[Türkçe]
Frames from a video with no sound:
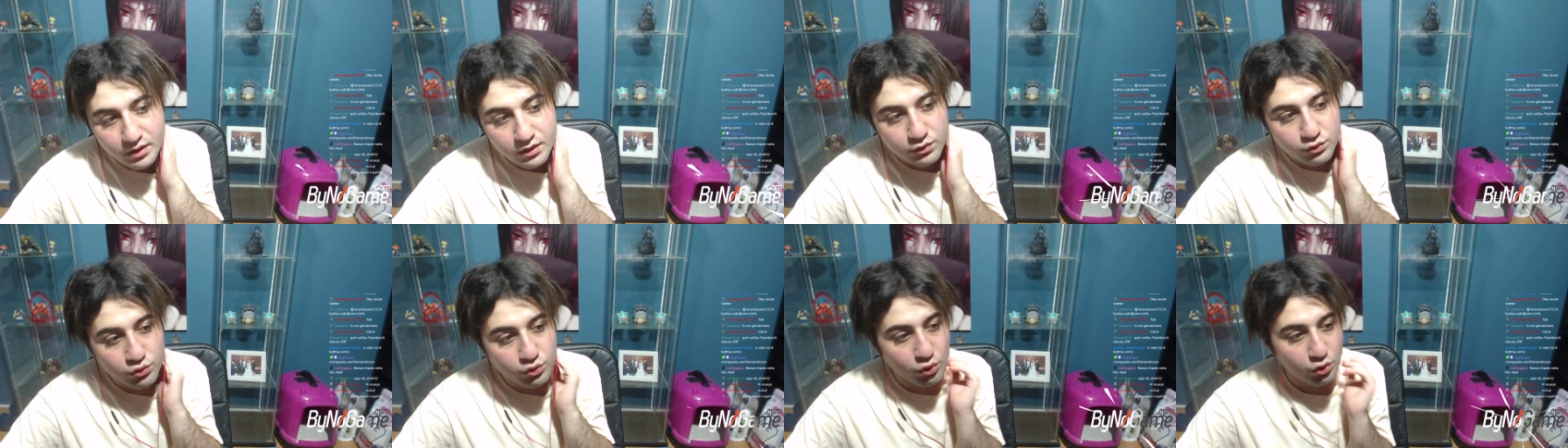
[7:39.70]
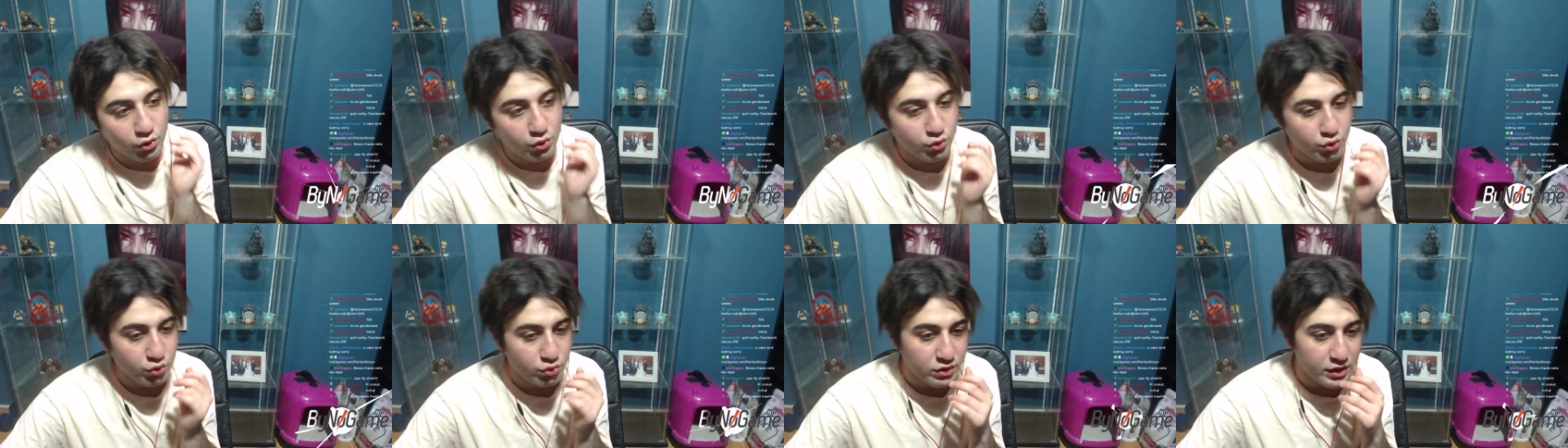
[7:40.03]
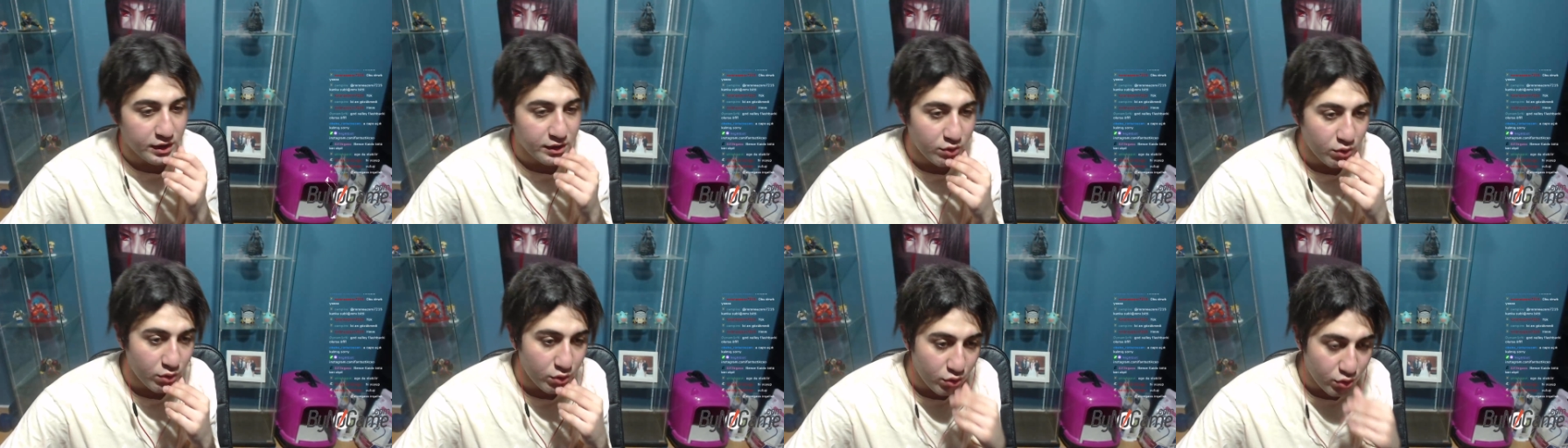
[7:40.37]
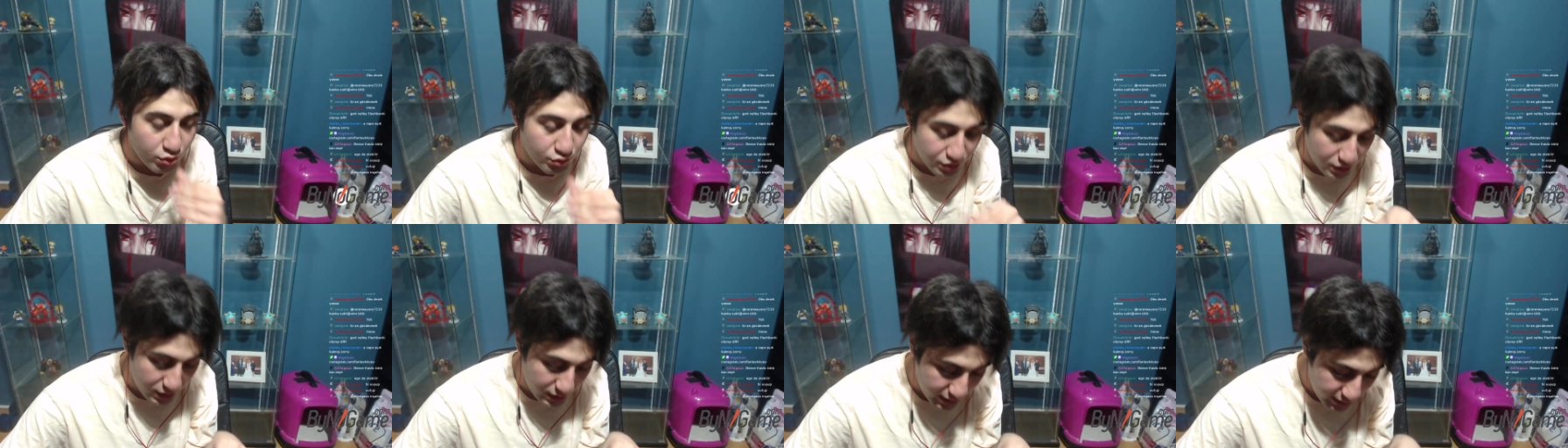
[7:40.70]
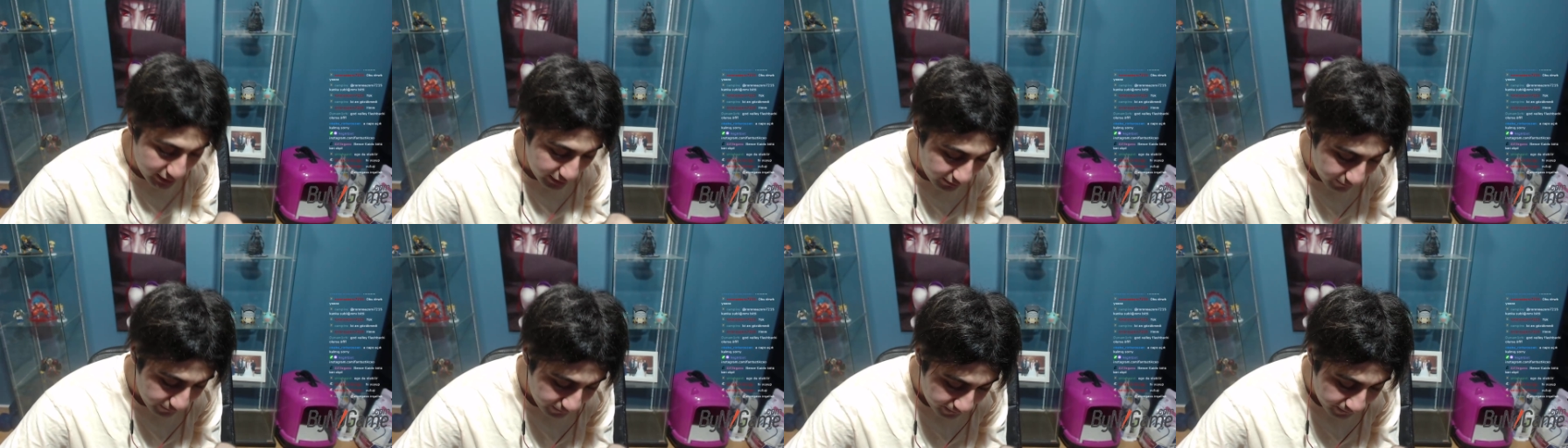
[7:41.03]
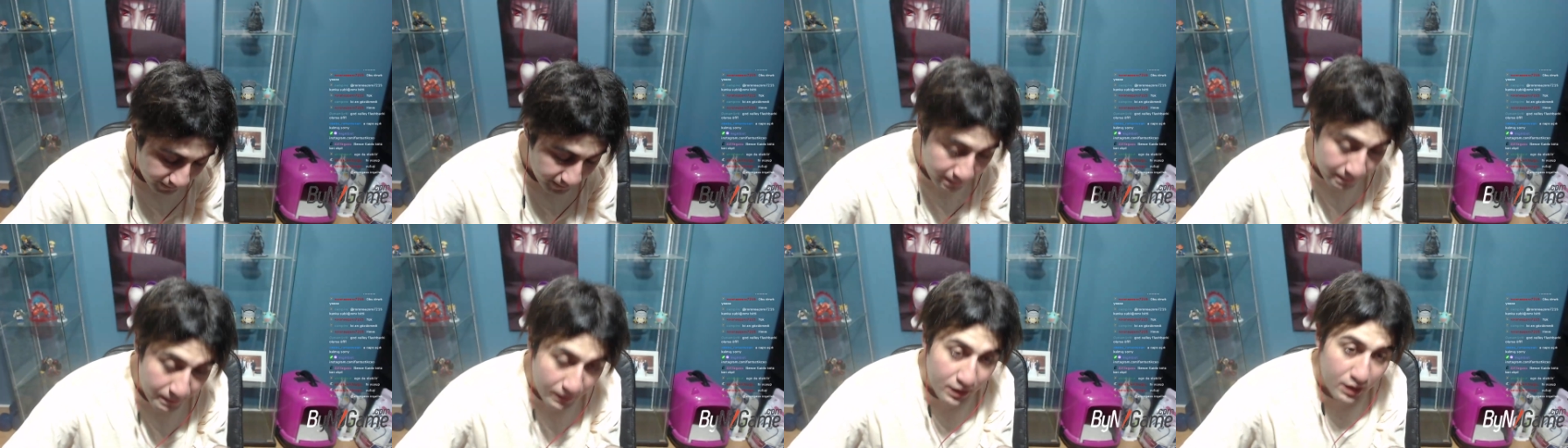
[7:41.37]
Yorgunluktan dolayı olsa gerek.
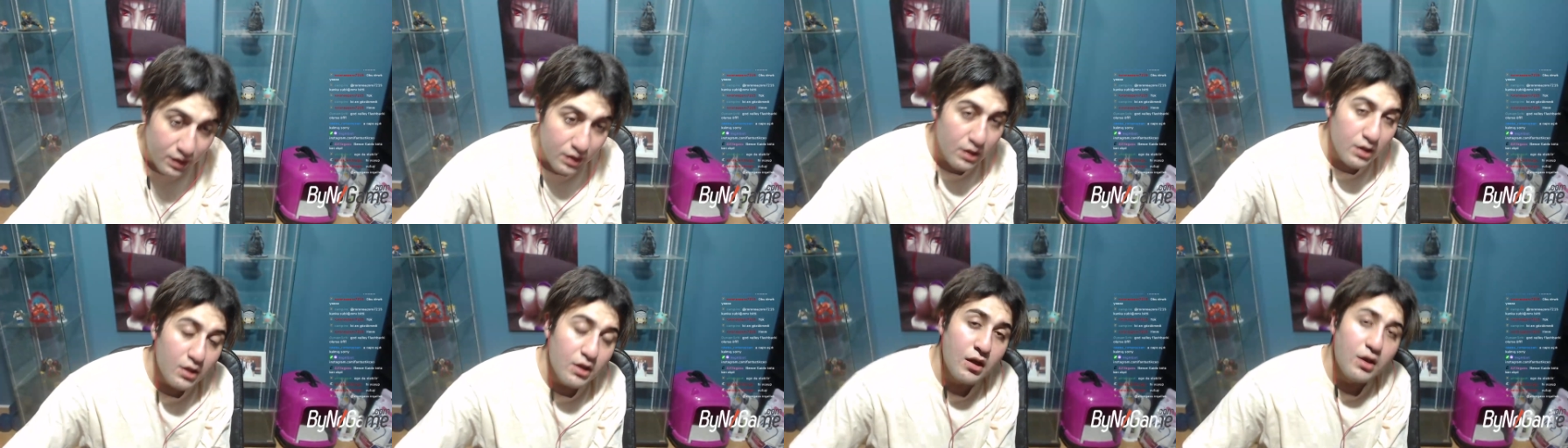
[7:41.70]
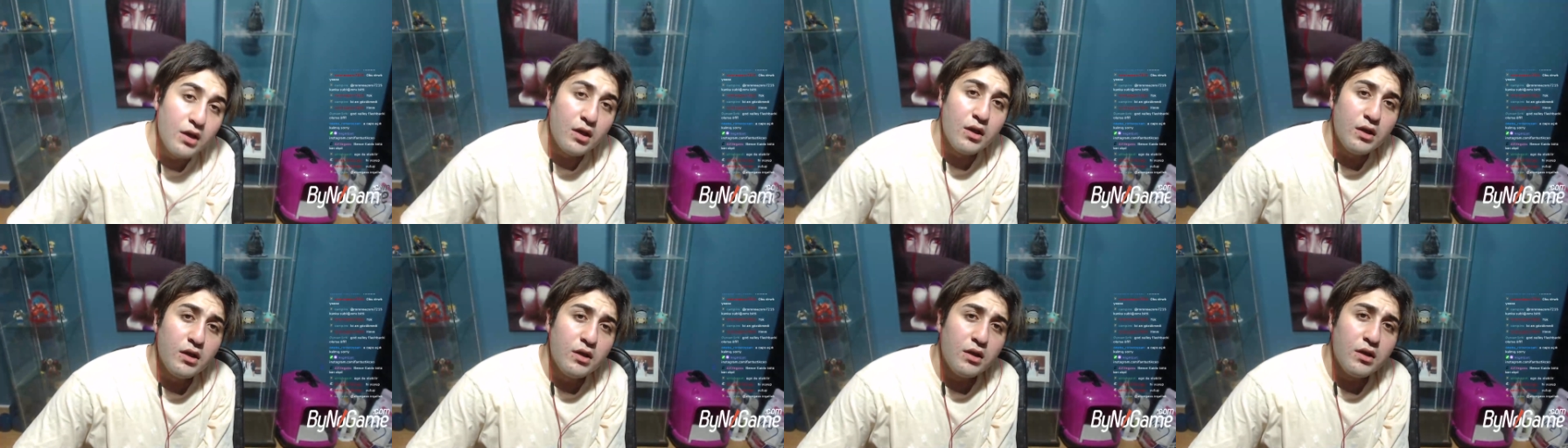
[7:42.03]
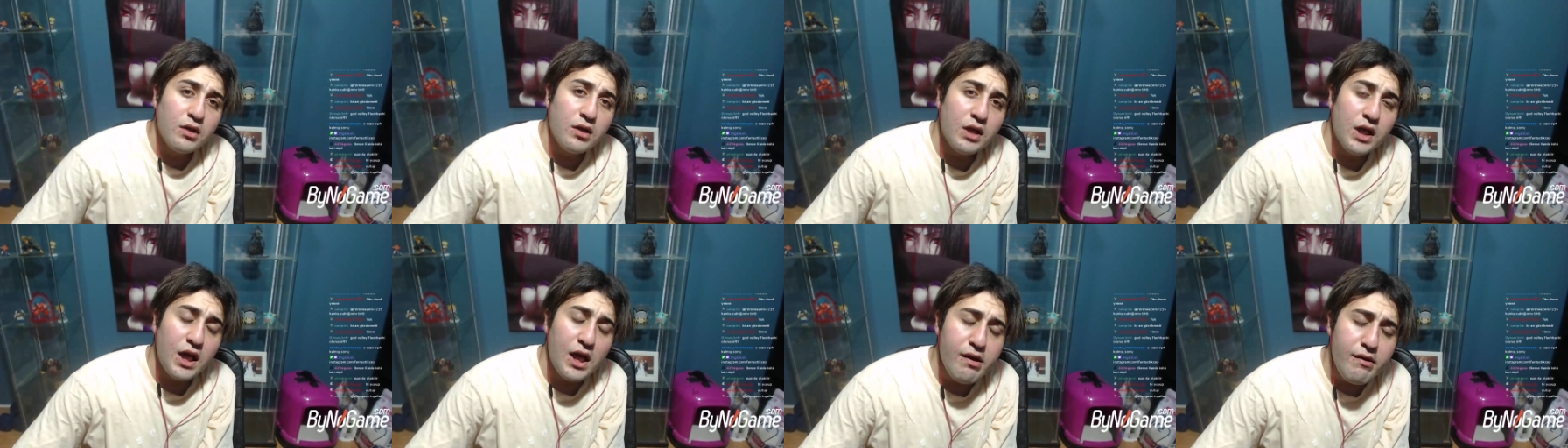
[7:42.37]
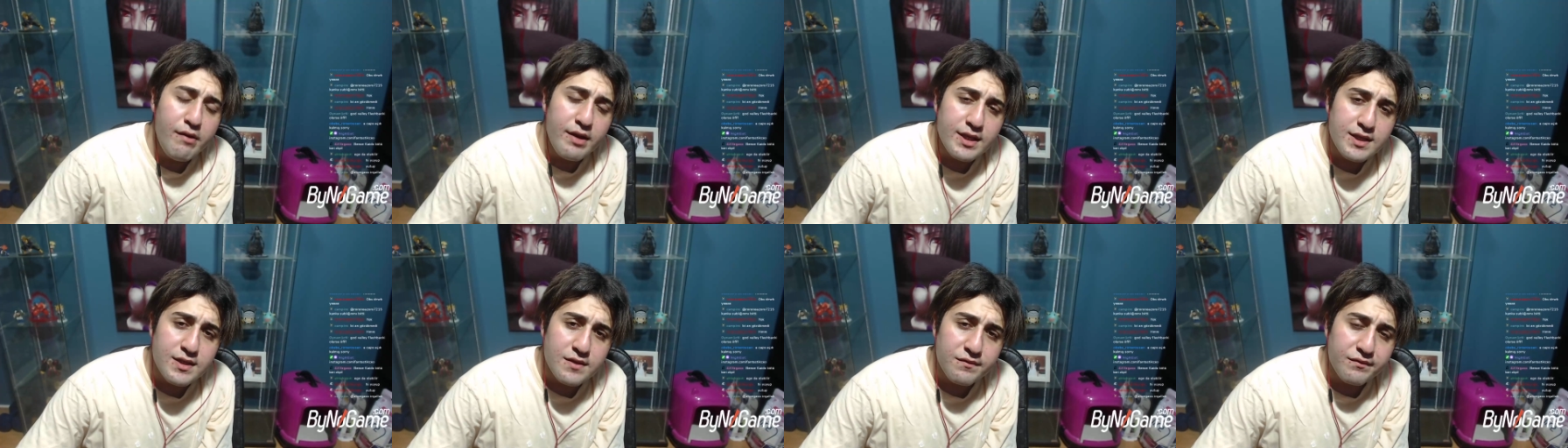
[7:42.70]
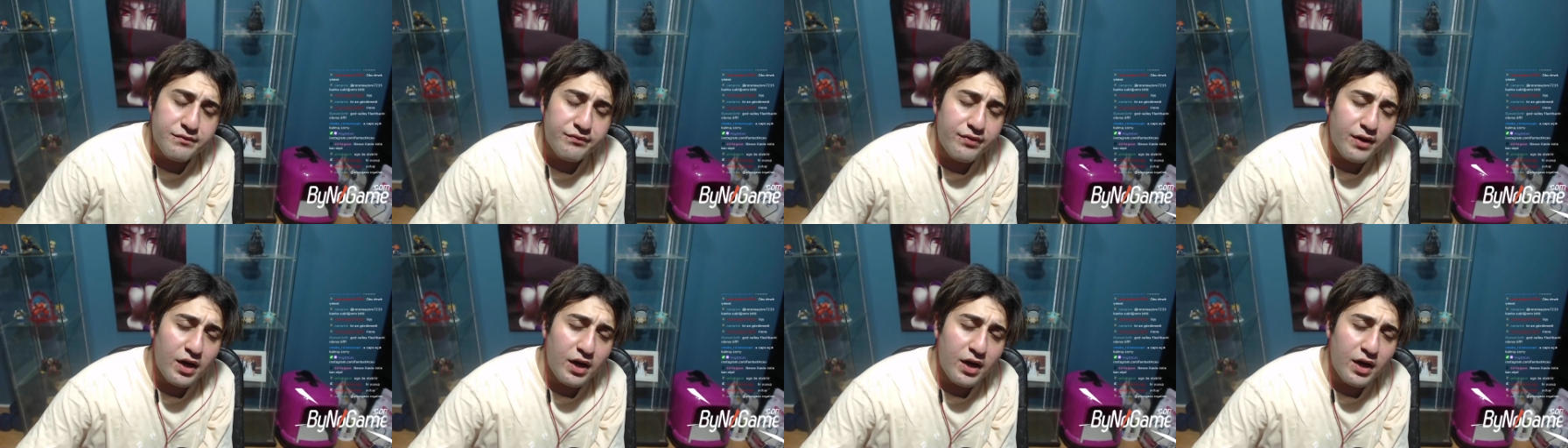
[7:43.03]
Evet